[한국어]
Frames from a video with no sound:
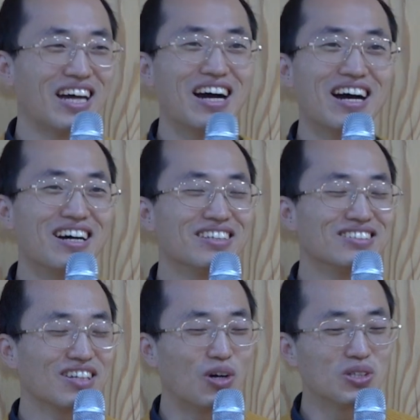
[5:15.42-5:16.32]
다
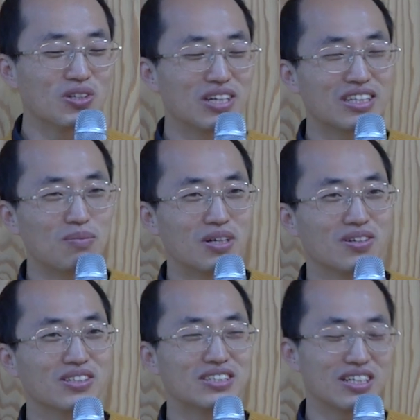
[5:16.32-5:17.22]
이제 거절을 했단
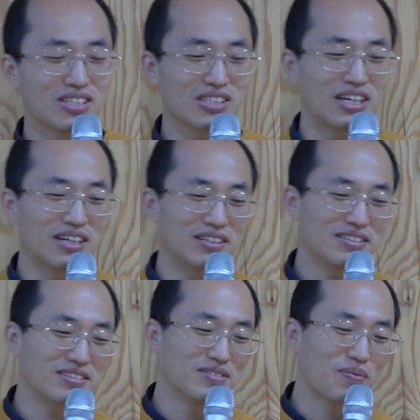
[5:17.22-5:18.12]
말이에요, 그 자리에서 다.
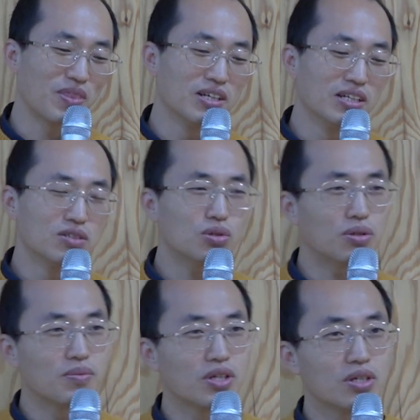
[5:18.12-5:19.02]

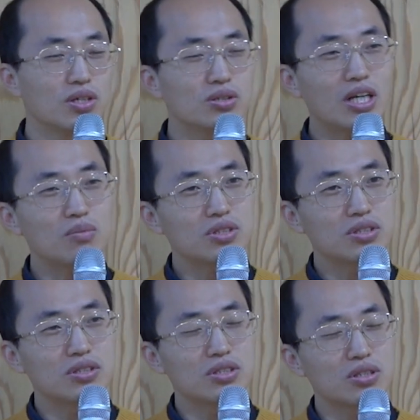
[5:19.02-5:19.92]
그래서 이런
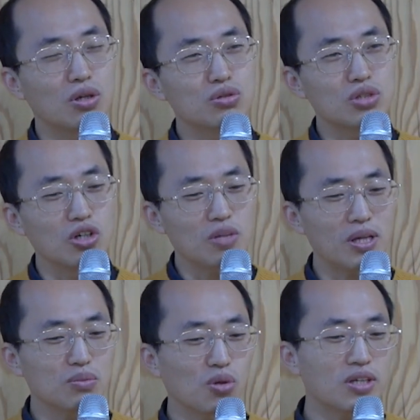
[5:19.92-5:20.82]
사람들을 결국
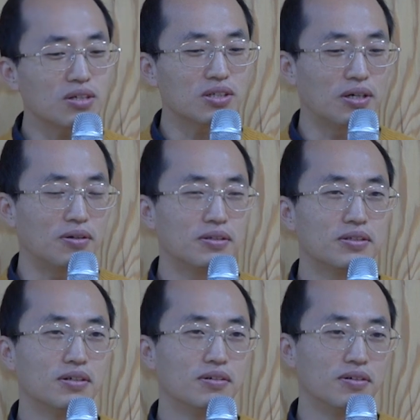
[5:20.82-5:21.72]
영입하지 못한 거예요.
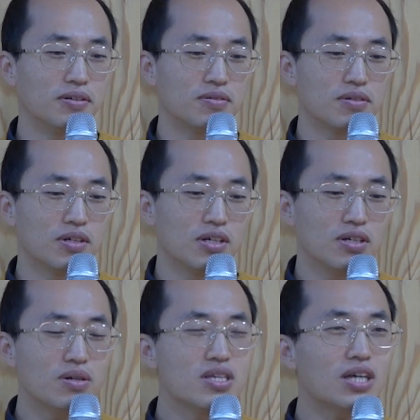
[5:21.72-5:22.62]

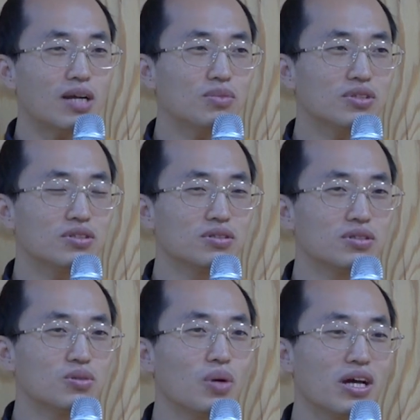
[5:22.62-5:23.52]
이
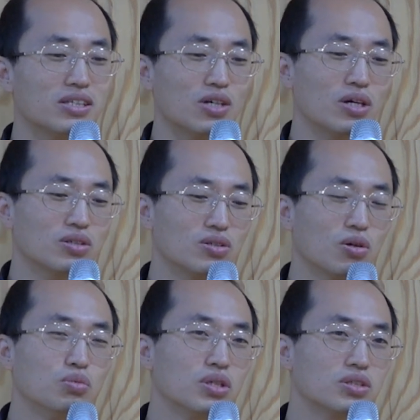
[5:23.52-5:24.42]
사람들은 왜 자유한국당을
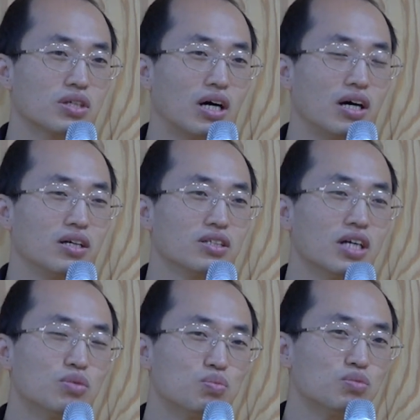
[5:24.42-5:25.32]
거부했을까? 이
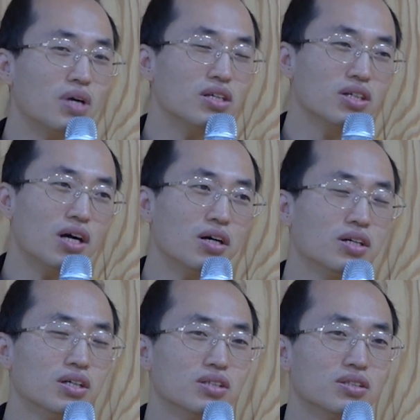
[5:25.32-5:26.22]
사람들 뿐만 아니라
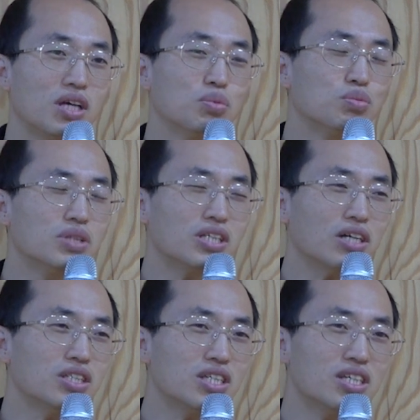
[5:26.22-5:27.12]
대부분의
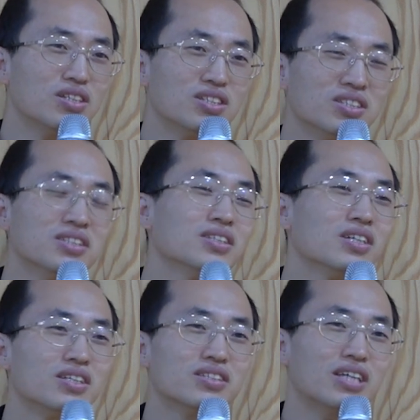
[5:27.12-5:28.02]
상식이 있는
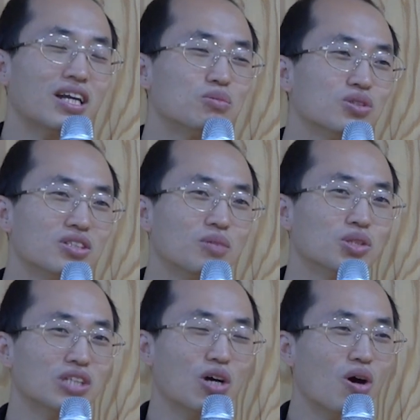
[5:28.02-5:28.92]
사람들이라면
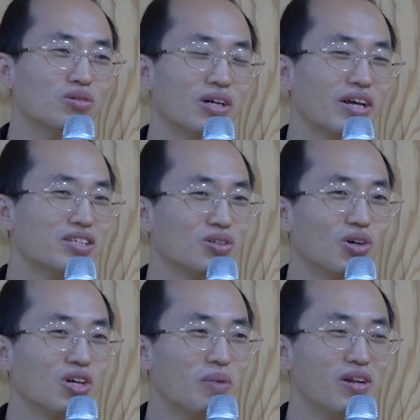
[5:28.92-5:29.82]
자유한국당에서
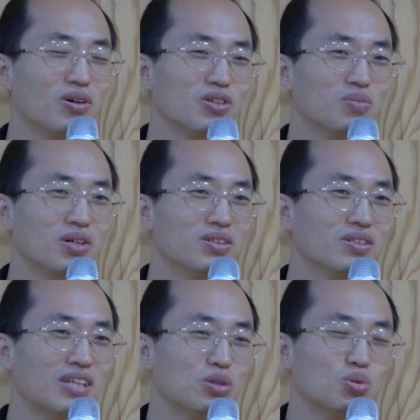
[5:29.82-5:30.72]
영입하려 그러면
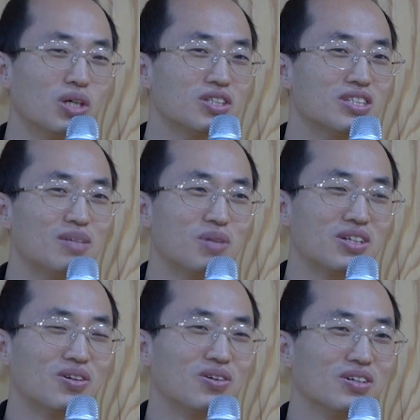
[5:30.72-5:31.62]
다 손살이 친단
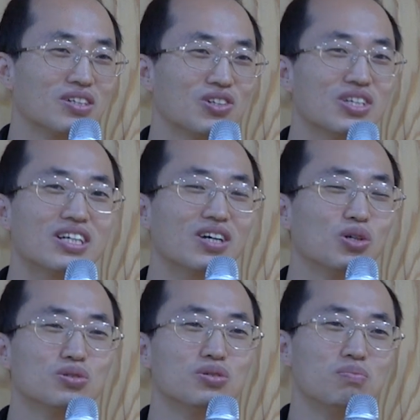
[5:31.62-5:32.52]
말이에요. 그러니까
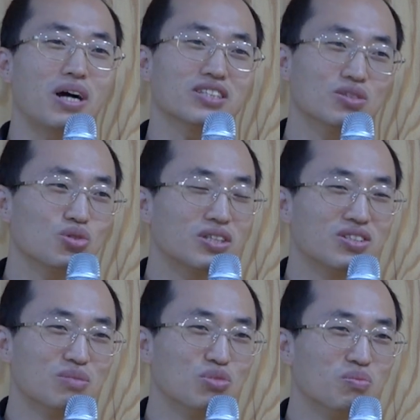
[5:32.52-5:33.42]
결국은 박찬주 같은
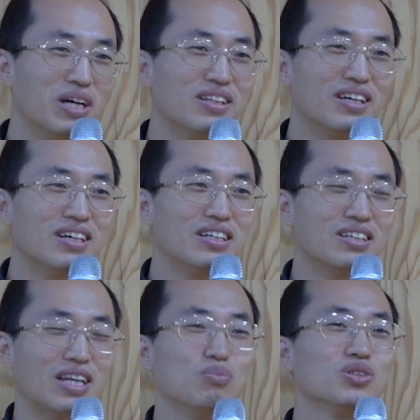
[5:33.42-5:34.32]
인물만
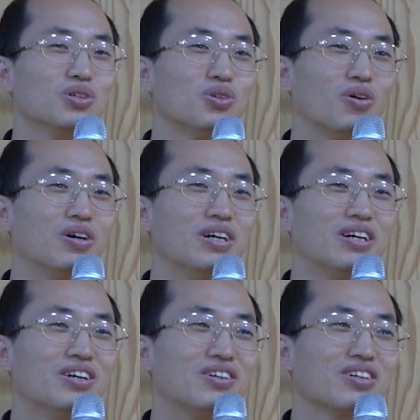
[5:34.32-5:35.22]
남는 거죠.
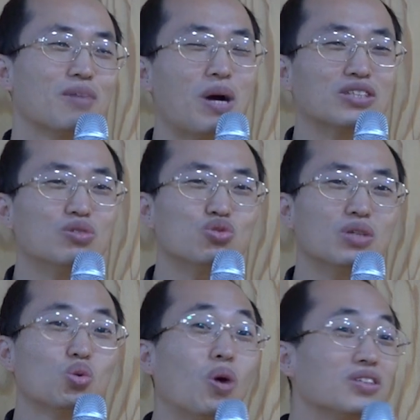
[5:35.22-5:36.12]
그러니까 박찬주가
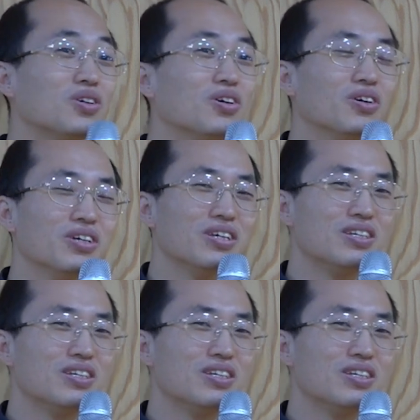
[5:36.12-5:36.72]
좋아서